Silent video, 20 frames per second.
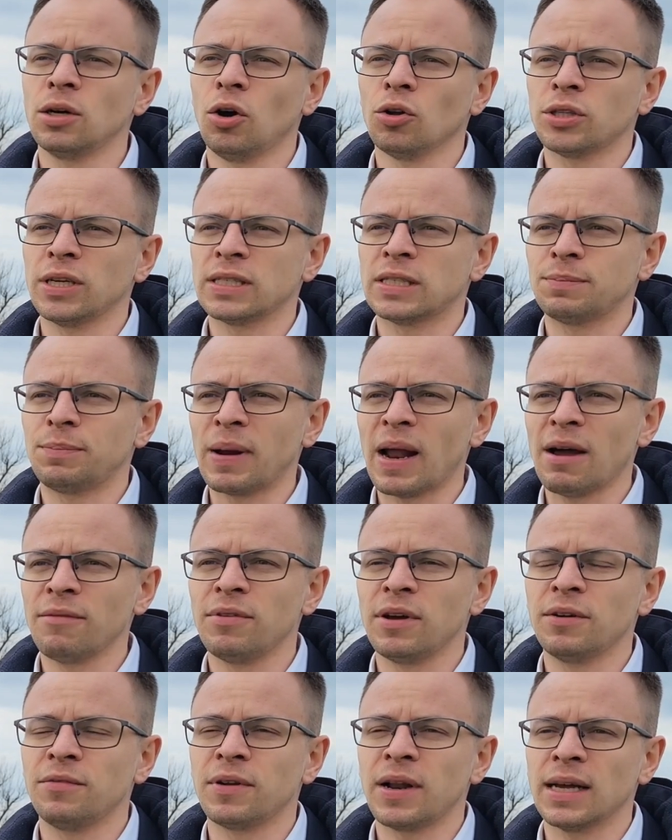o tę
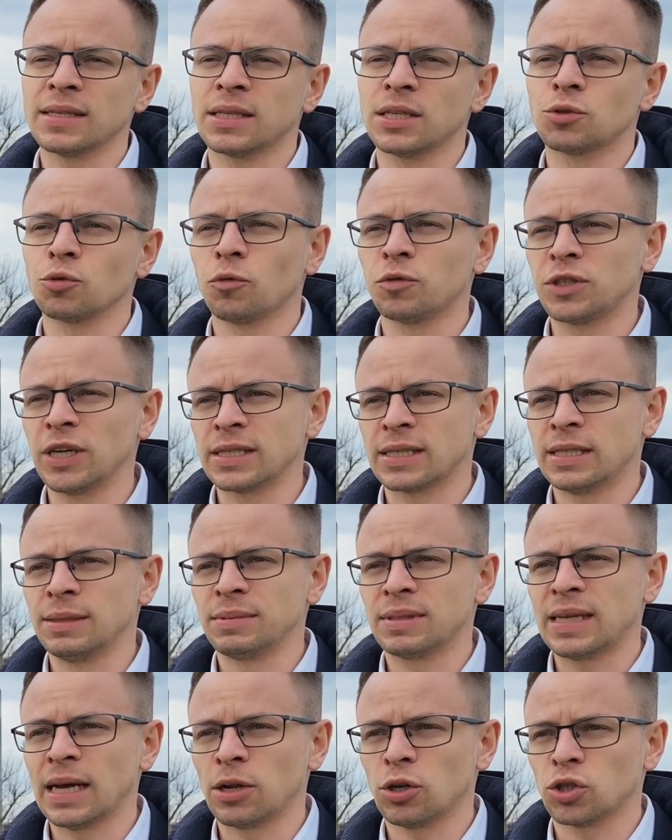sprawę wraz z
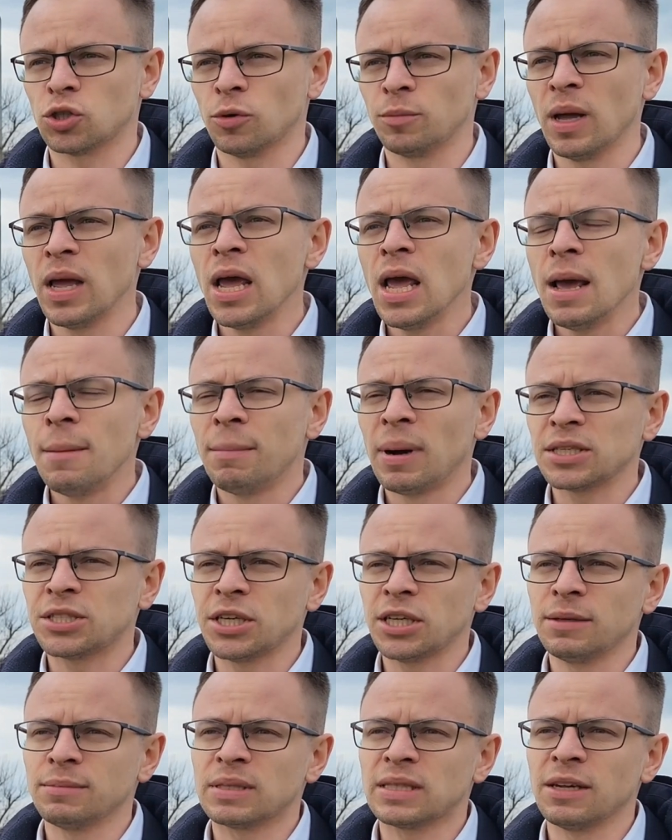ówczesnym starostą
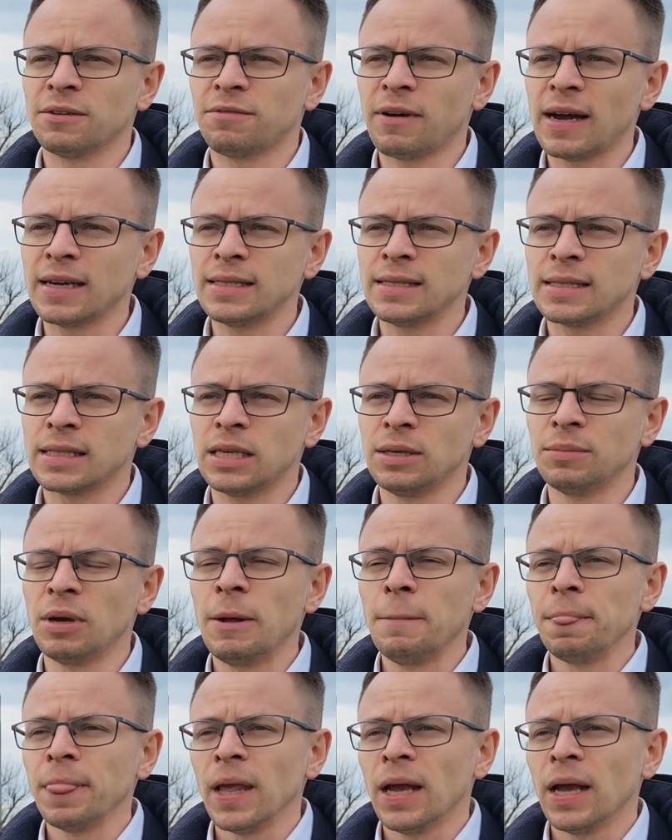Maciejem Stefańskim.